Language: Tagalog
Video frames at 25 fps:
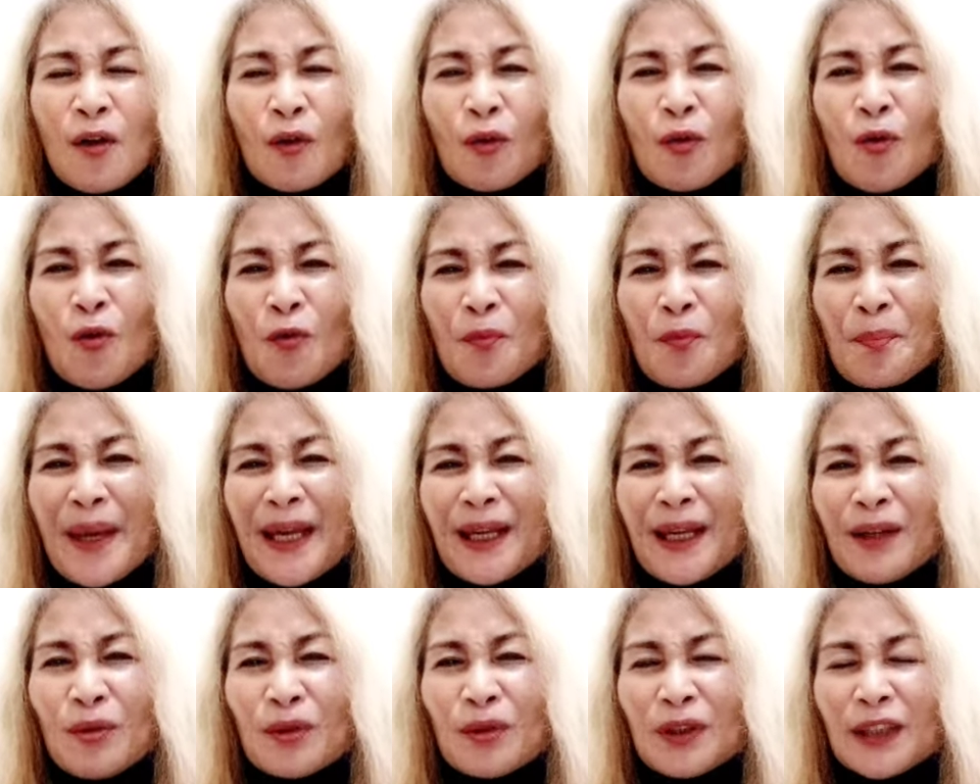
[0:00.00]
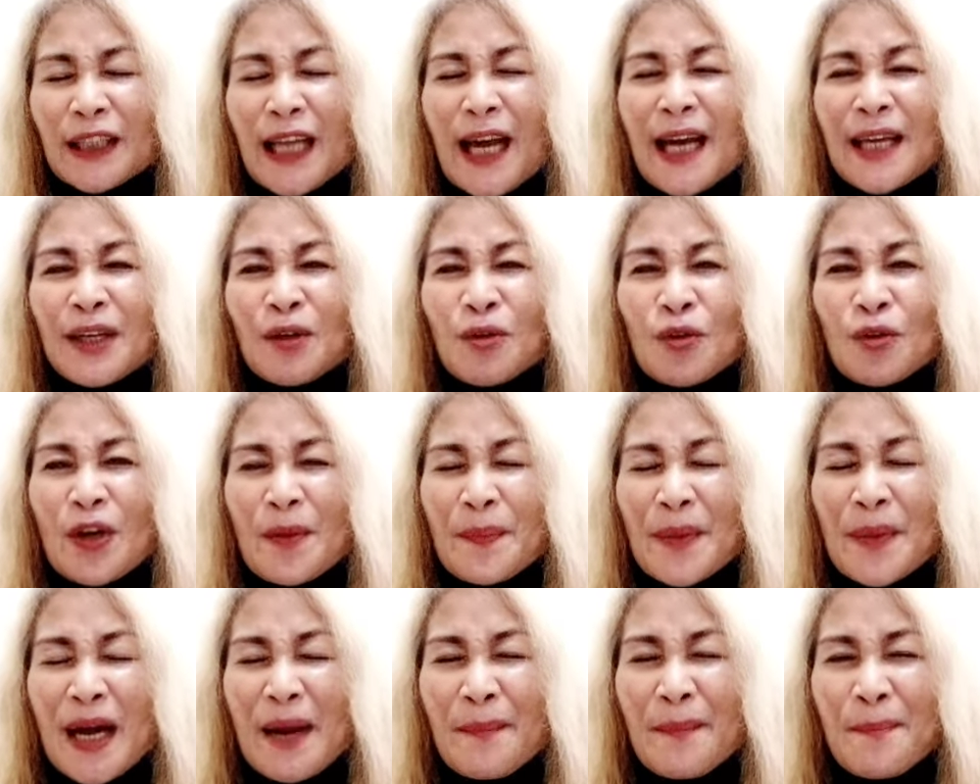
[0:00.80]
kung meron tayo ng
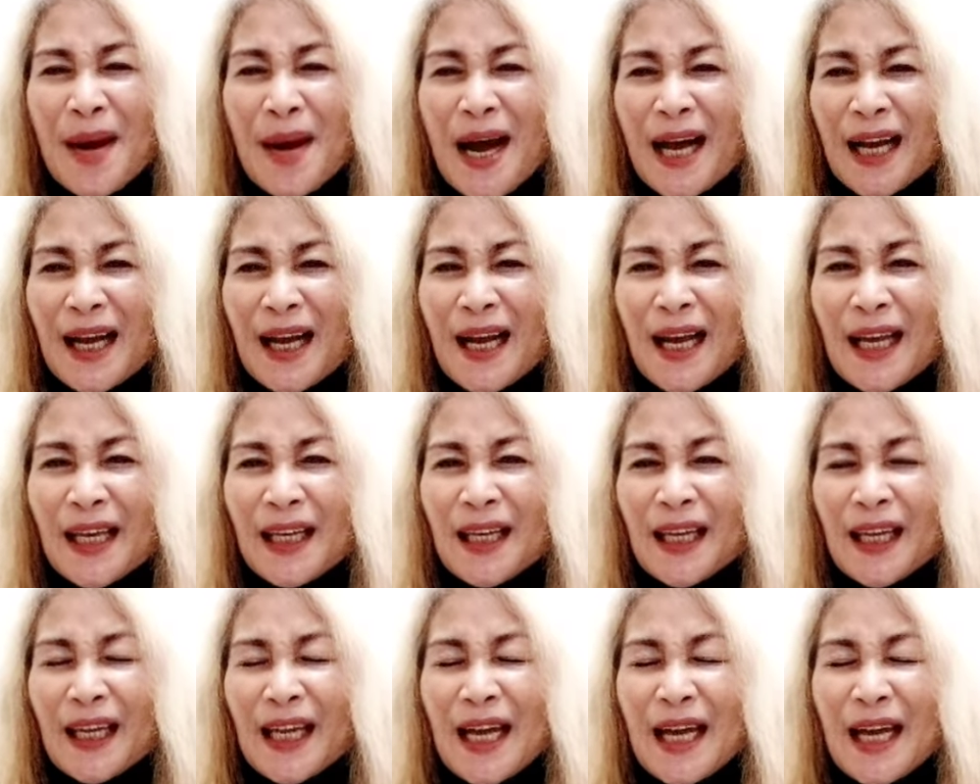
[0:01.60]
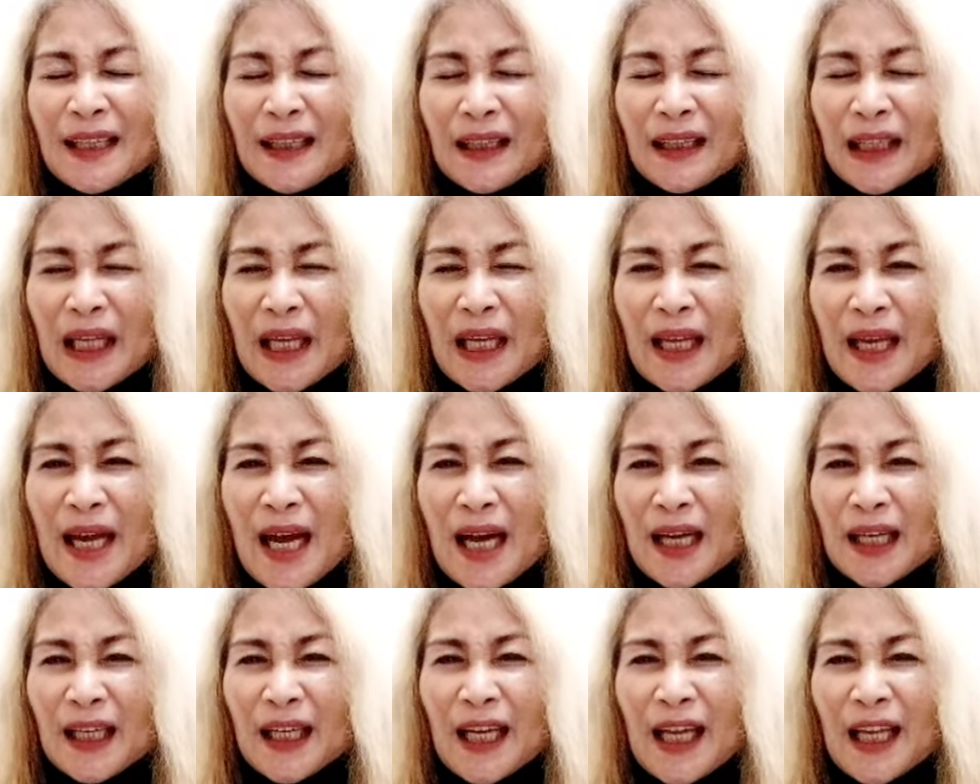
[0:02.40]
mga bagay na yan
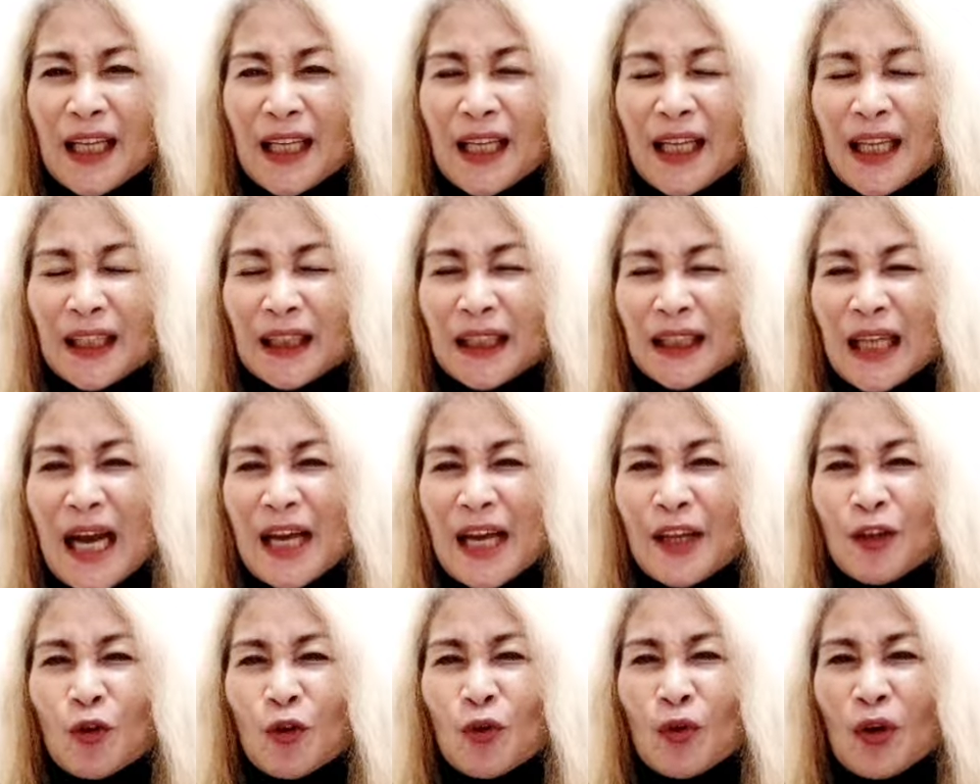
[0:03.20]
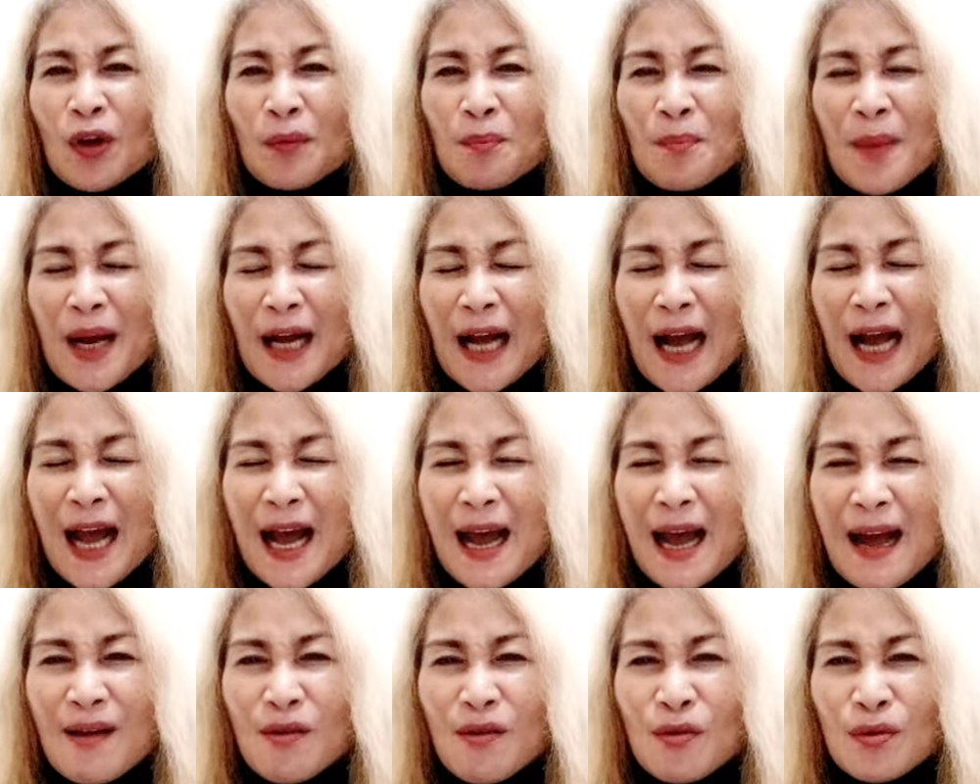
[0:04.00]
tiyak na hindi tayo
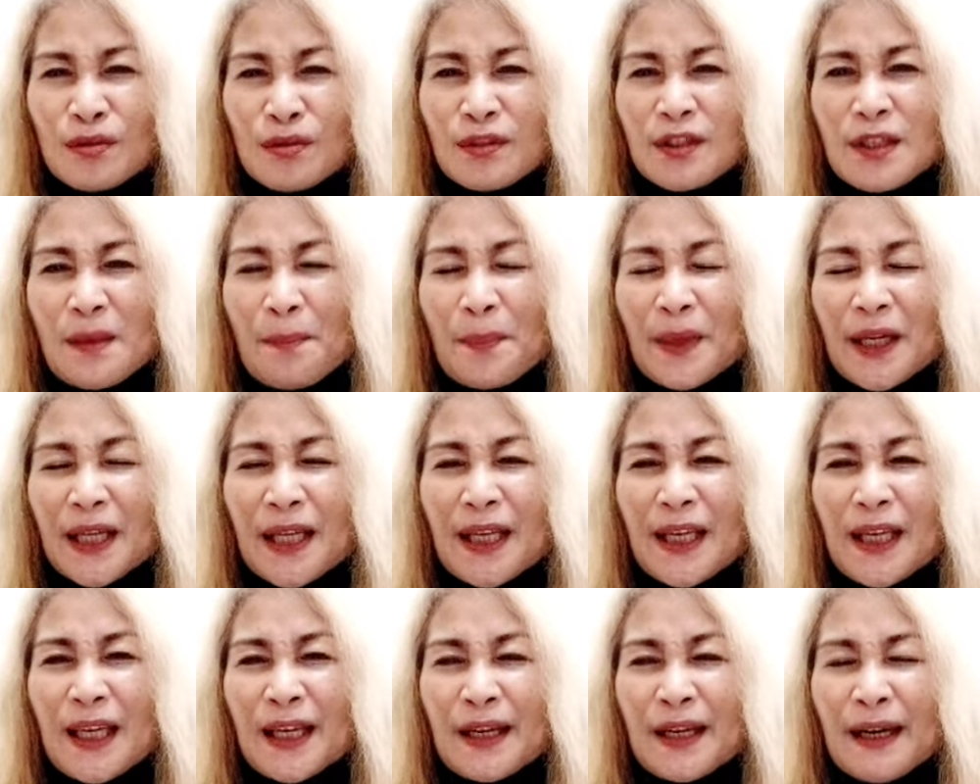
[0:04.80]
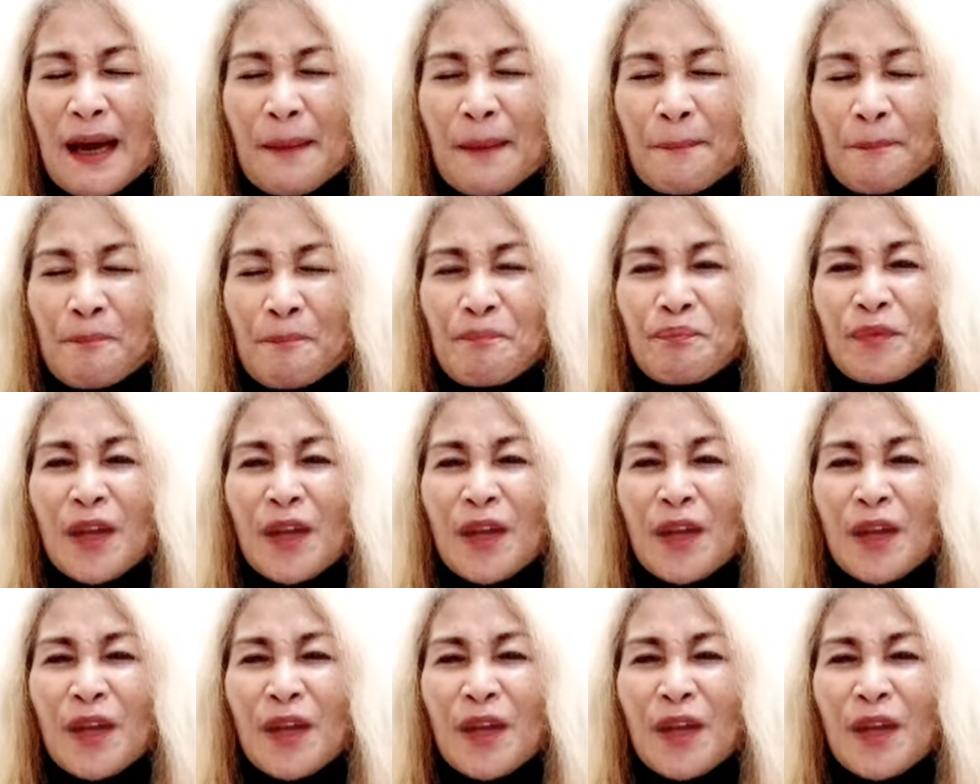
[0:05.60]
makaahon sa paghihirap